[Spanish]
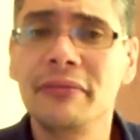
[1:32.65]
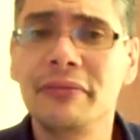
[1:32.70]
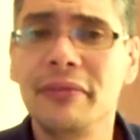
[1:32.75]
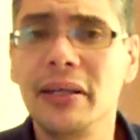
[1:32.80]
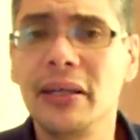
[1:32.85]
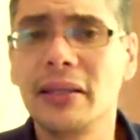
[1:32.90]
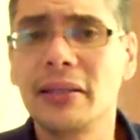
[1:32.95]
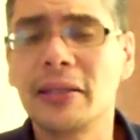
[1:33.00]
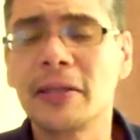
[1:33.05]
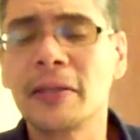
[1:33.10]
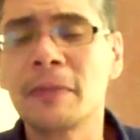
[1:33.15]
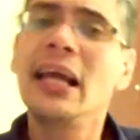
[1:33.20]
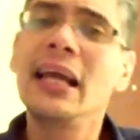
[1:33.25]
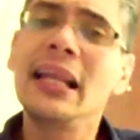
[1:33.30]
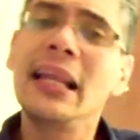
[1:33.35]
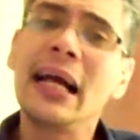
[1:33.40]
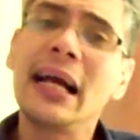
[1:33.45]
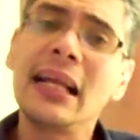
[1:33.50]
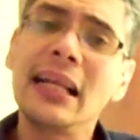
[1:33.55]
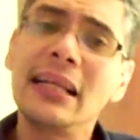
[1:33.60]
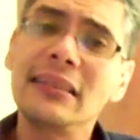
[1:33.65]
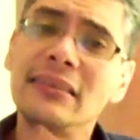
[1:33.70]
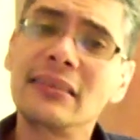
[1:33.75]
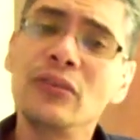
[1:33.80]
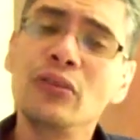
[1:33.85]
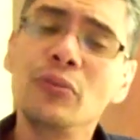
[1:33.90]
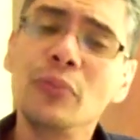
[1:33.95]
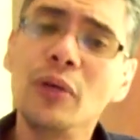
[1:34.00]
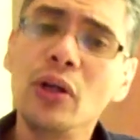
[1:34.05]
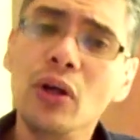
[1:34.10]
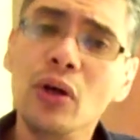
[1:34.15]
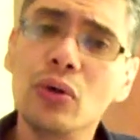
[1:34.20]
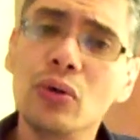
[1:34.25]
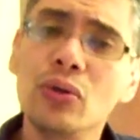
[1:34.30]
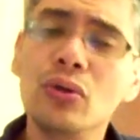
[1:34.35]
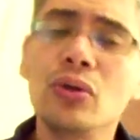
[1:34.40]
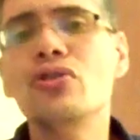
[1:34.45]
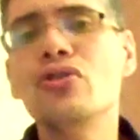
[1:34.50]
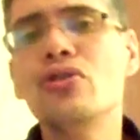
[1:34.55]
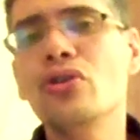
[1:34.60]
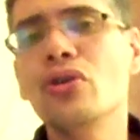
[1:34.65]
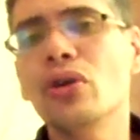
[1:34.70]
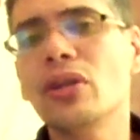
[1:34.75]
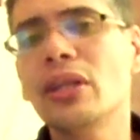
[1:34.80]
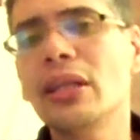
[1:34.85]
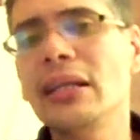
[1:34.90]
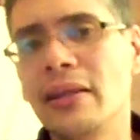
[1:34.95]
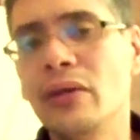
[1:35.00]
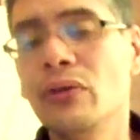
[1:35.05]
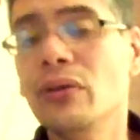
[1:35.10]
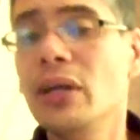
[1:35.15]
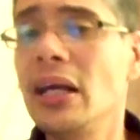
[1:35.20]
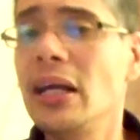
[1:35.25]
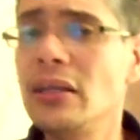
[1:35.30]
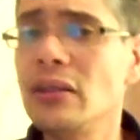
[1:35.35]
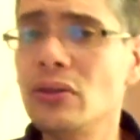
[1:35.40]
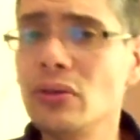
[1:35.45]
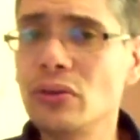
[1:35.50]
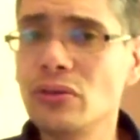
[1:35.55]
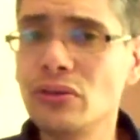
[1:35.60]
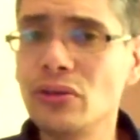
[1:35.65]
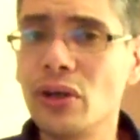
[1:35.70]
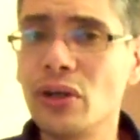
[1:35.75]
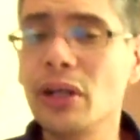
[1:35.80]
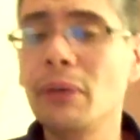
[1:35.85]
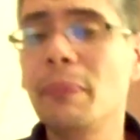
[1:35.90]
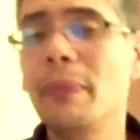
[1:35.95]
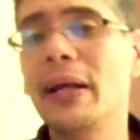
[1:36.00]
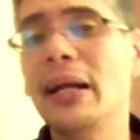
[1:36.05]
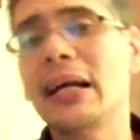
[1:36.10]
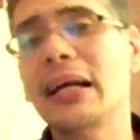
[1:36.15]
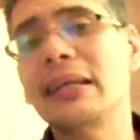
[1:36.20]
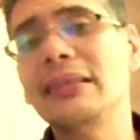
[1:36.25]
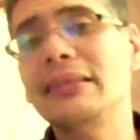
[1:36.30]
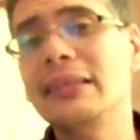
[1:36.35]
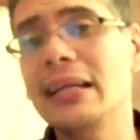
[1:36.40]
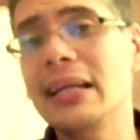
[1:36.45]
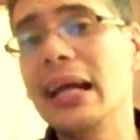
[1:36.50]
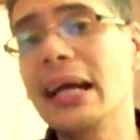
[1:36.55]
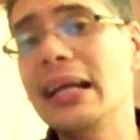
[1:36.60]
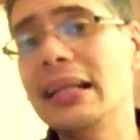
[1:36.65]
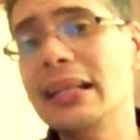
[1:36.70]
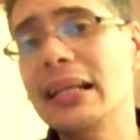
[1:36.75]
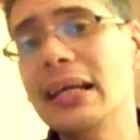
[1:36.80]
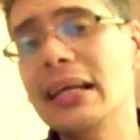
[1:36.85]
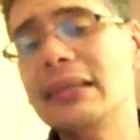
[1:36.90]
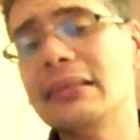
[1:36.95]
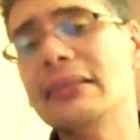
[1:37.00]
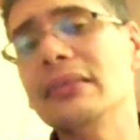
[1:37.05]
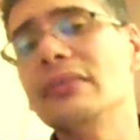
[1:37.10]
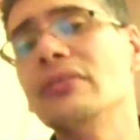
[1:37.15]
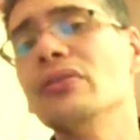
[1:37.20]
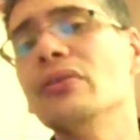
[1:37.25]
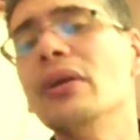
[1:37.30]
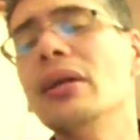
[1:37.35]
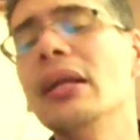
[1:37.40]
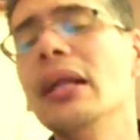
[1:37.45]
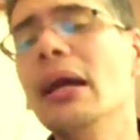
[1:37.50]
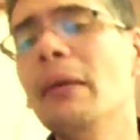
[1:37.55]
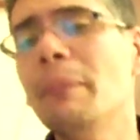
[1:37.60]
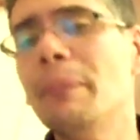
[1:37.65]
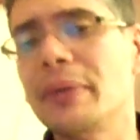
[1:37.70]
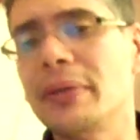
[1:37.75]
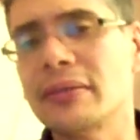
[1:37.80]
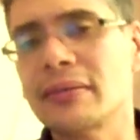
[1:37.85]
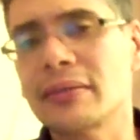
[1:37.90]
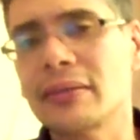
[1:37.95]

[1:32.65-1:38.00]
Fíjate, en la clase número 1 yo te di unas instrucciones para que hicieras este ejercicio del lápiz.